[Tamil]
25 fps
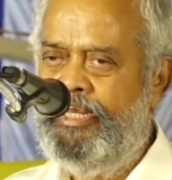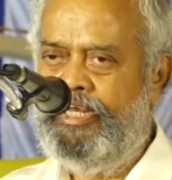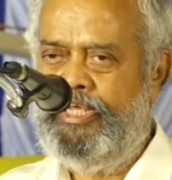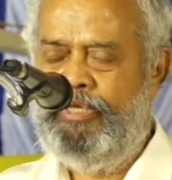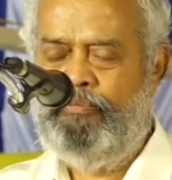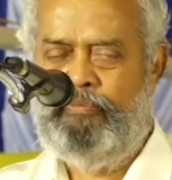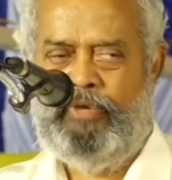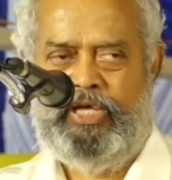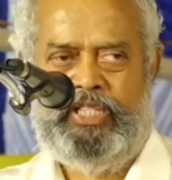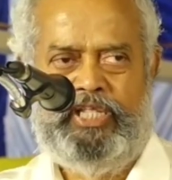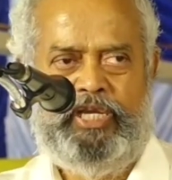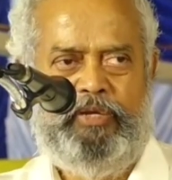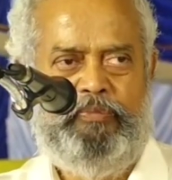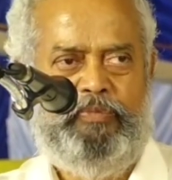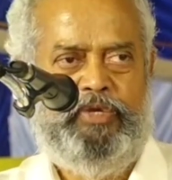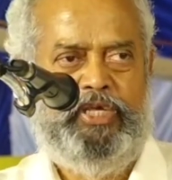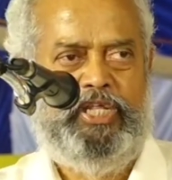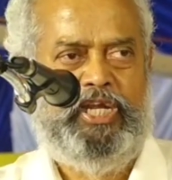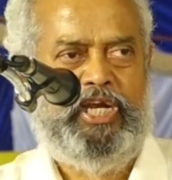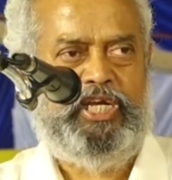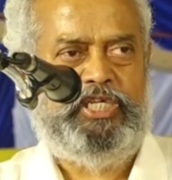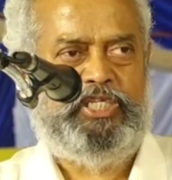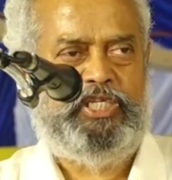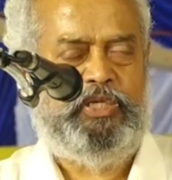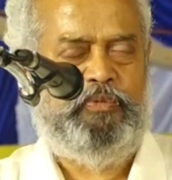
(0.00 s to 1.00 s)
இன்றைக்கு மதுரை
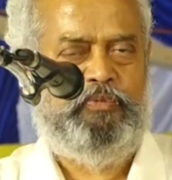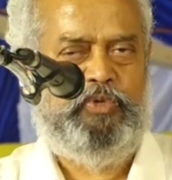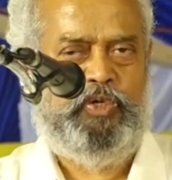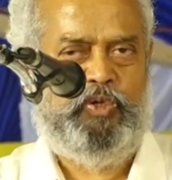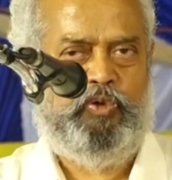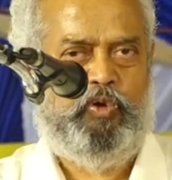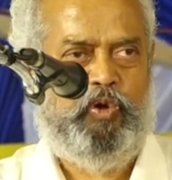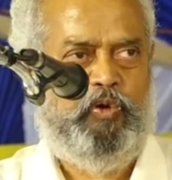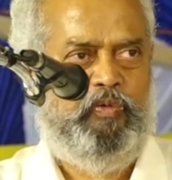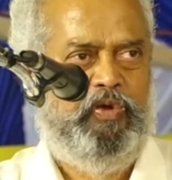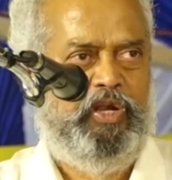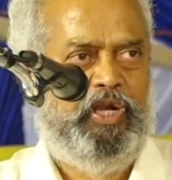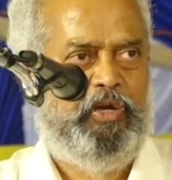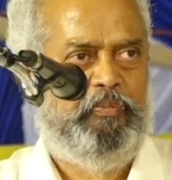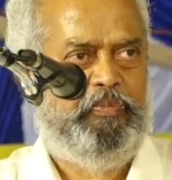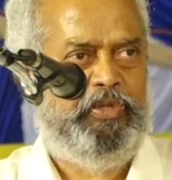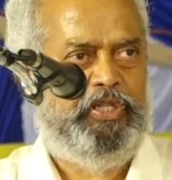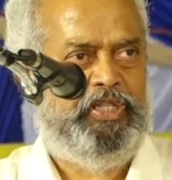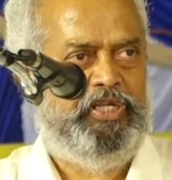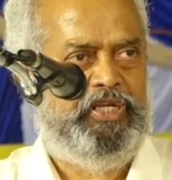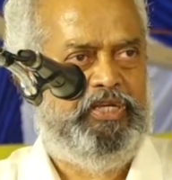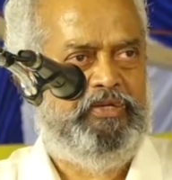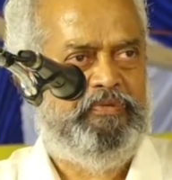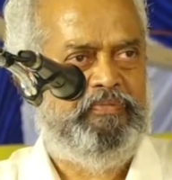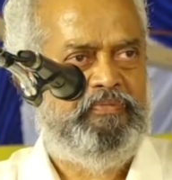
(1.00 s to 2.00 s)
மீனாட்சி அம்மன் கோவில்
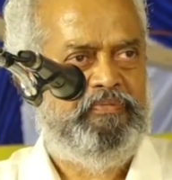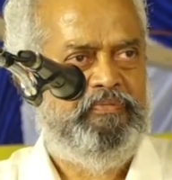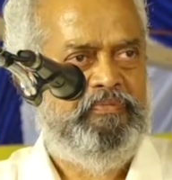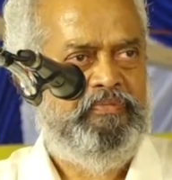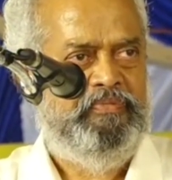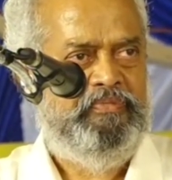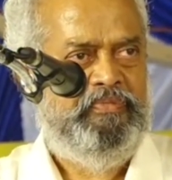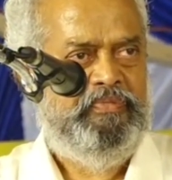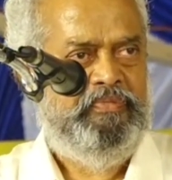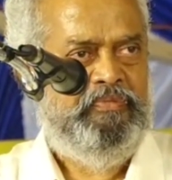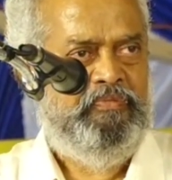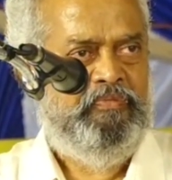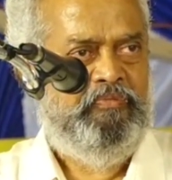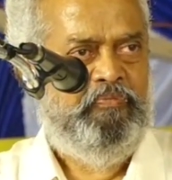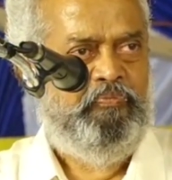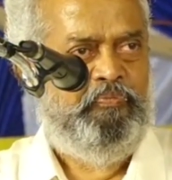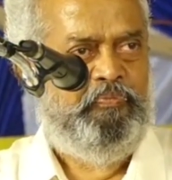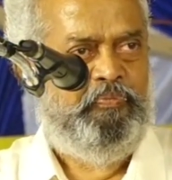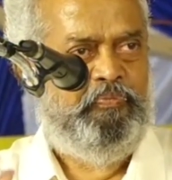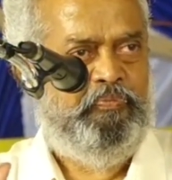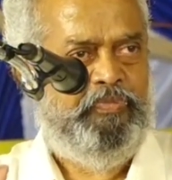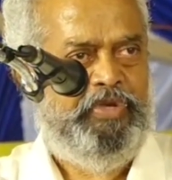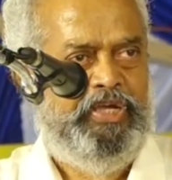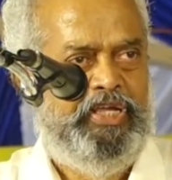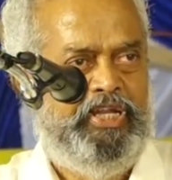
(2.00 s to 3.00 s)
என்பது
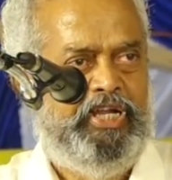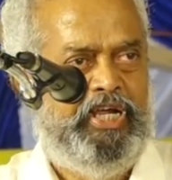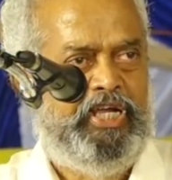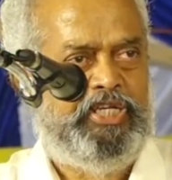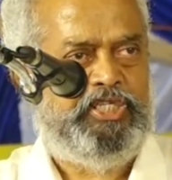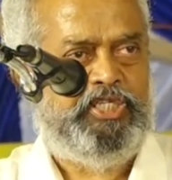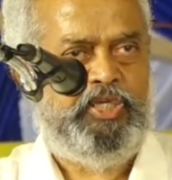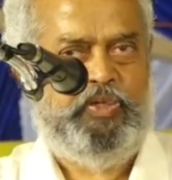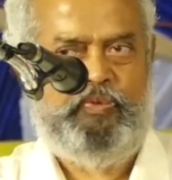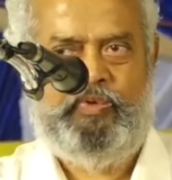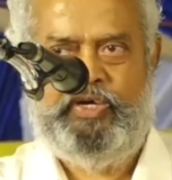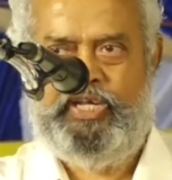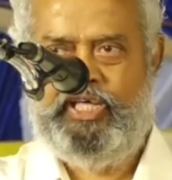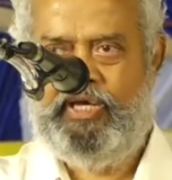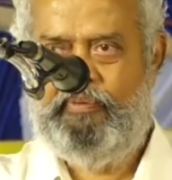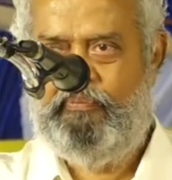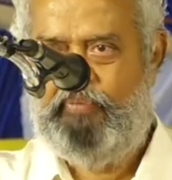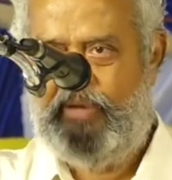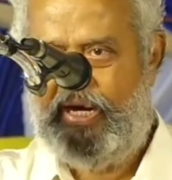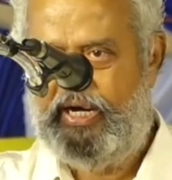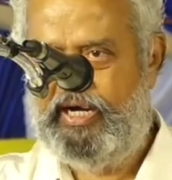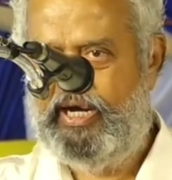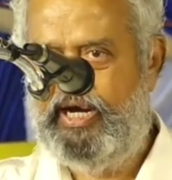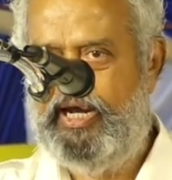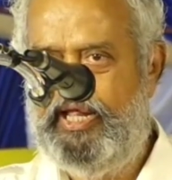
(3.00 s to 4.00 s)
மீனாட்சியினுடைய
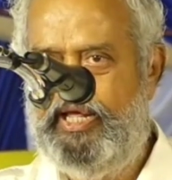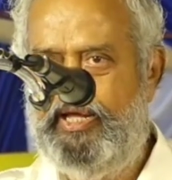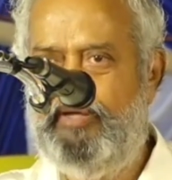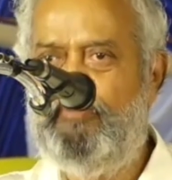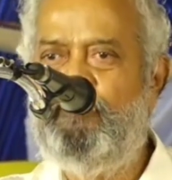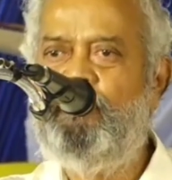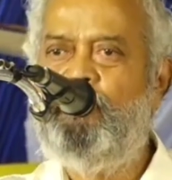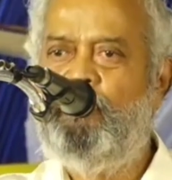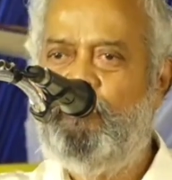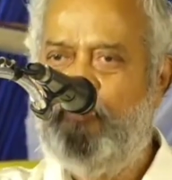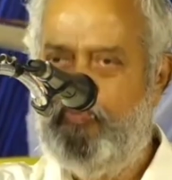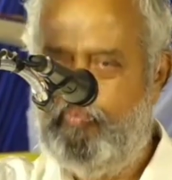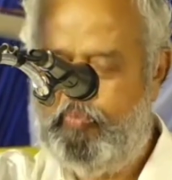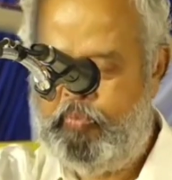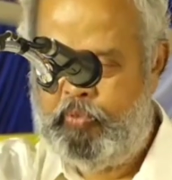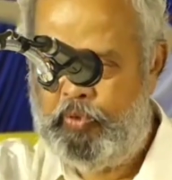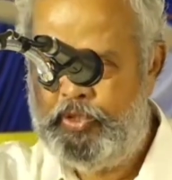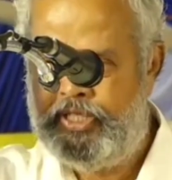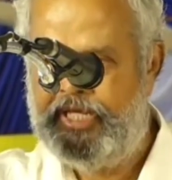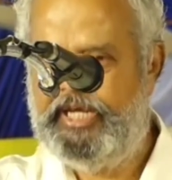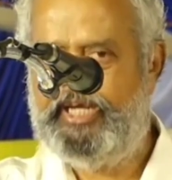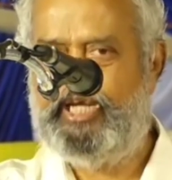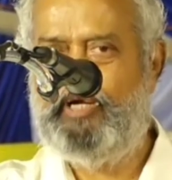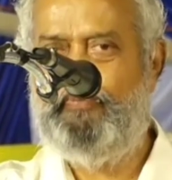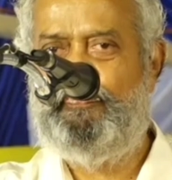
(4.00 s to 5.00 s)
மகளை
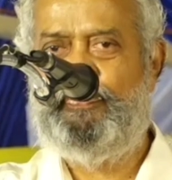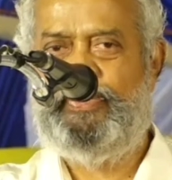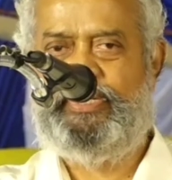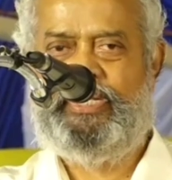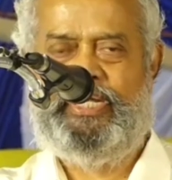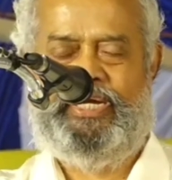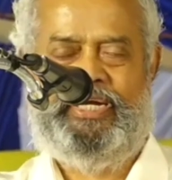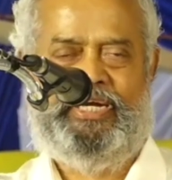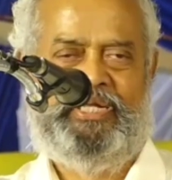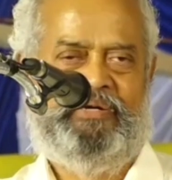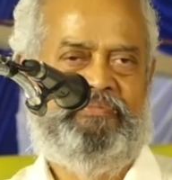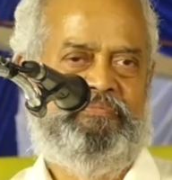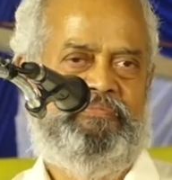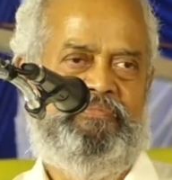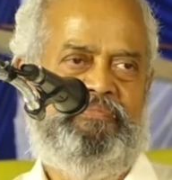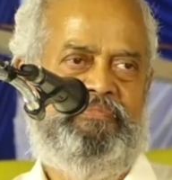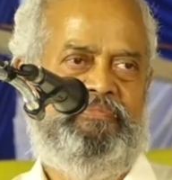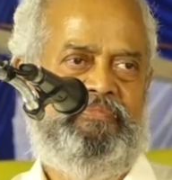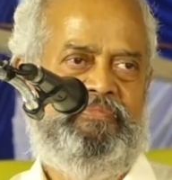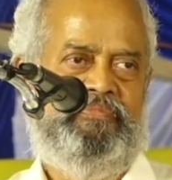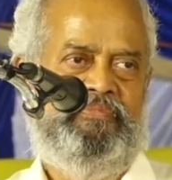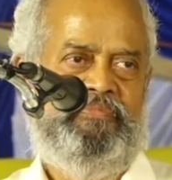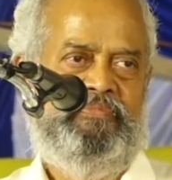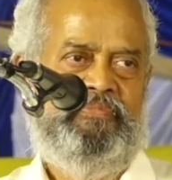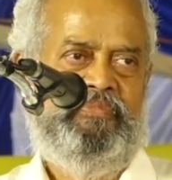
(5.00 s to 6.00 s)
புதைக்கப்பட்ட இடம்
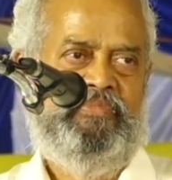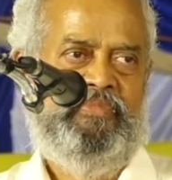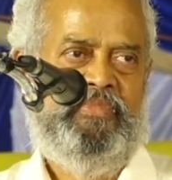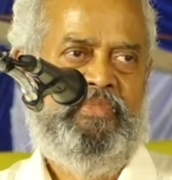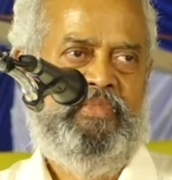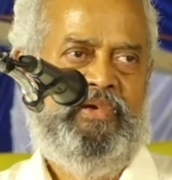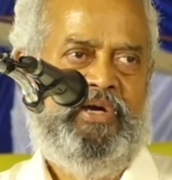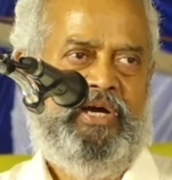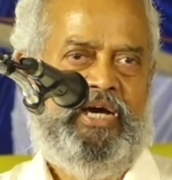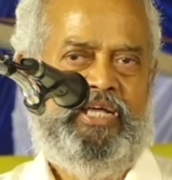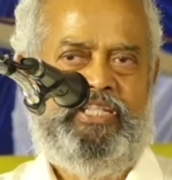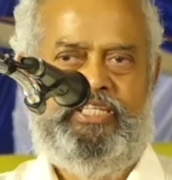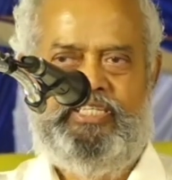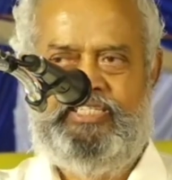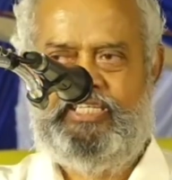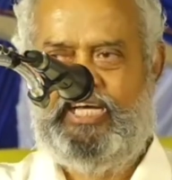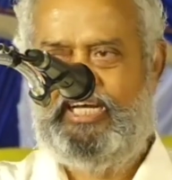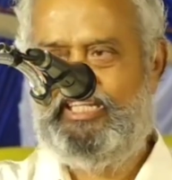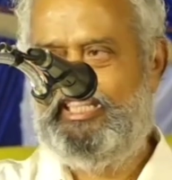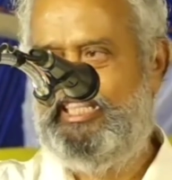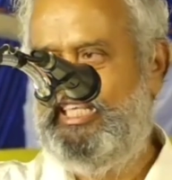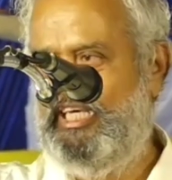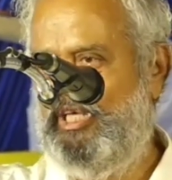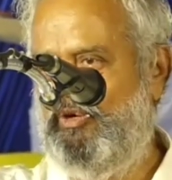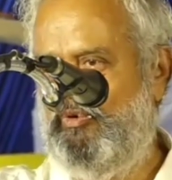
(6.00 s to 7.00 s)
அது
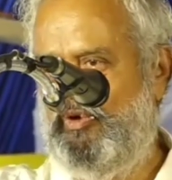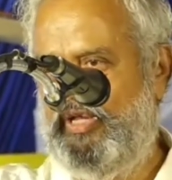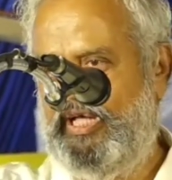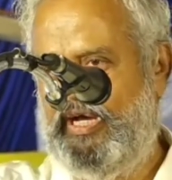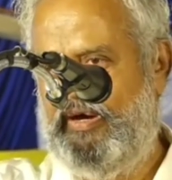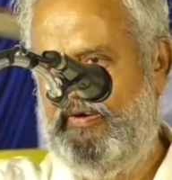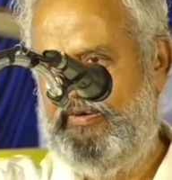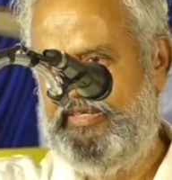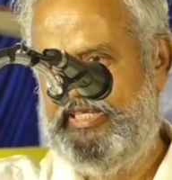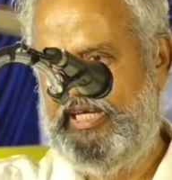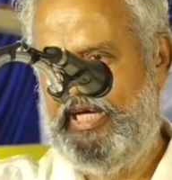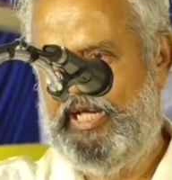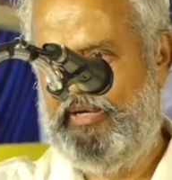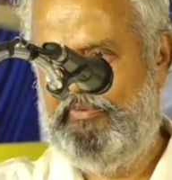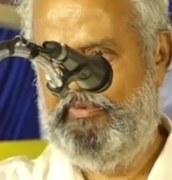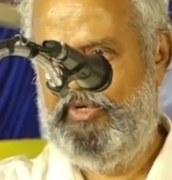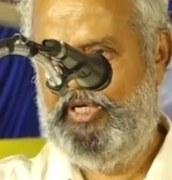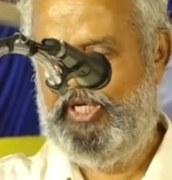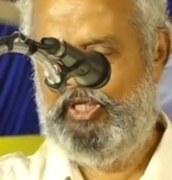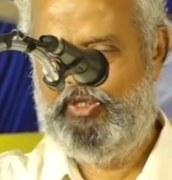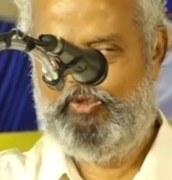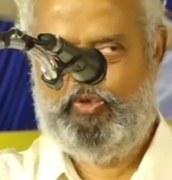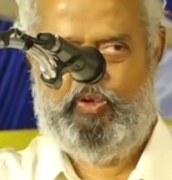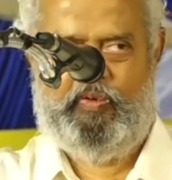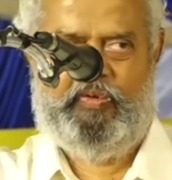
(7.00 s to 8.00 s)
சக்தியினுடைய அவதாரம்
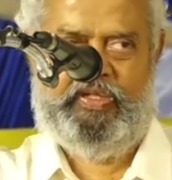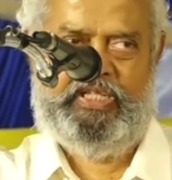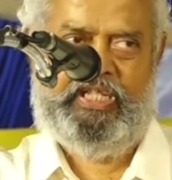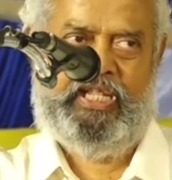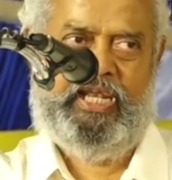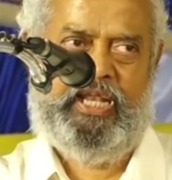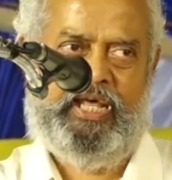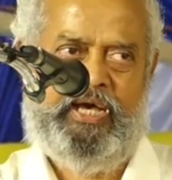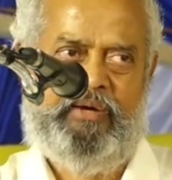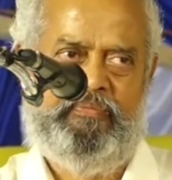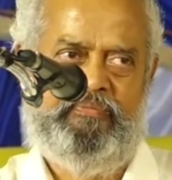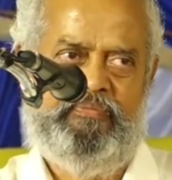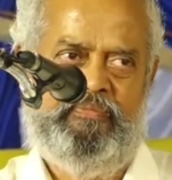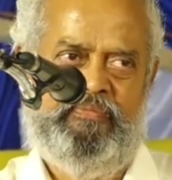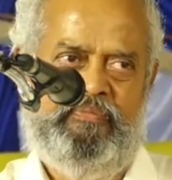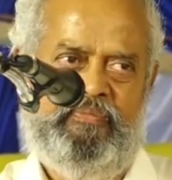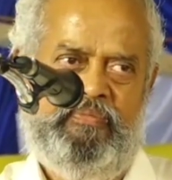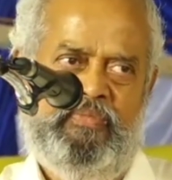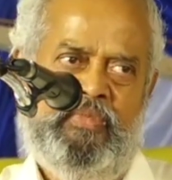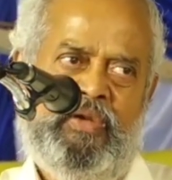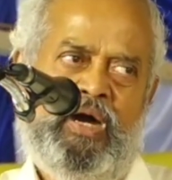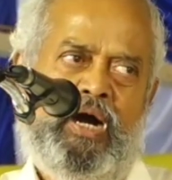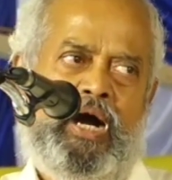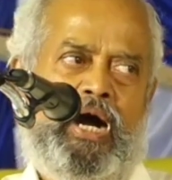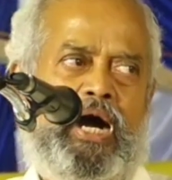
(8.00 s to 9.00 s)
என்று சொல்வதெல்லாம்
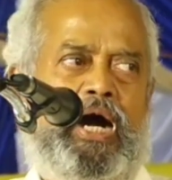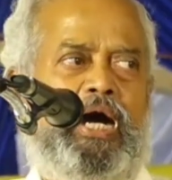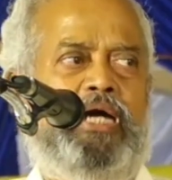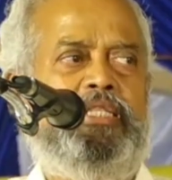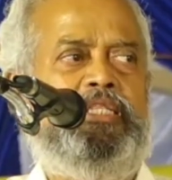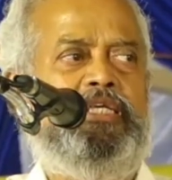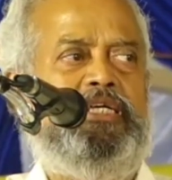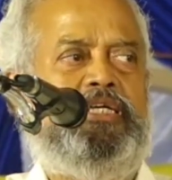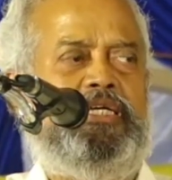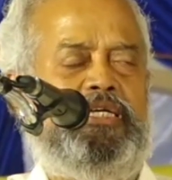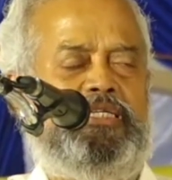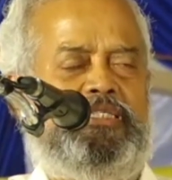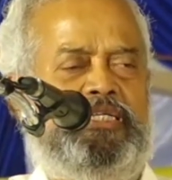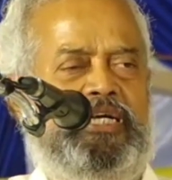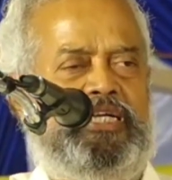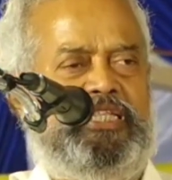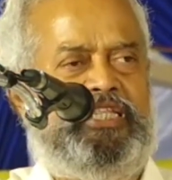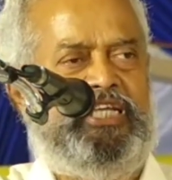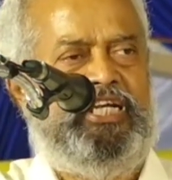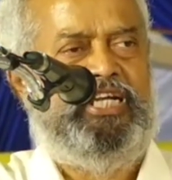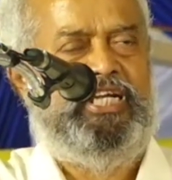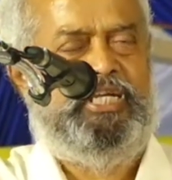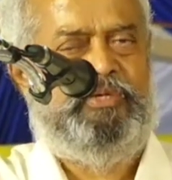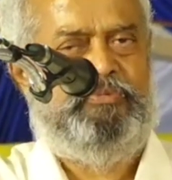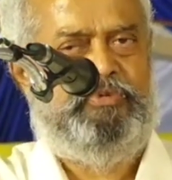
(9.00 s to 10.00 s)
ஆதிக்க
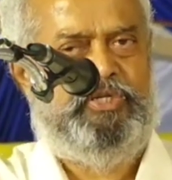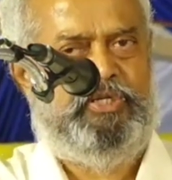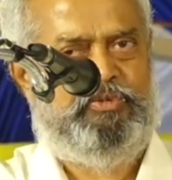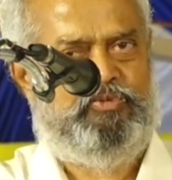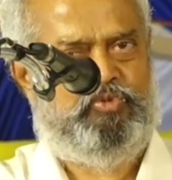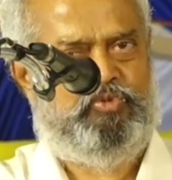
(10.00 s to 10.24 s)
சக்தியில்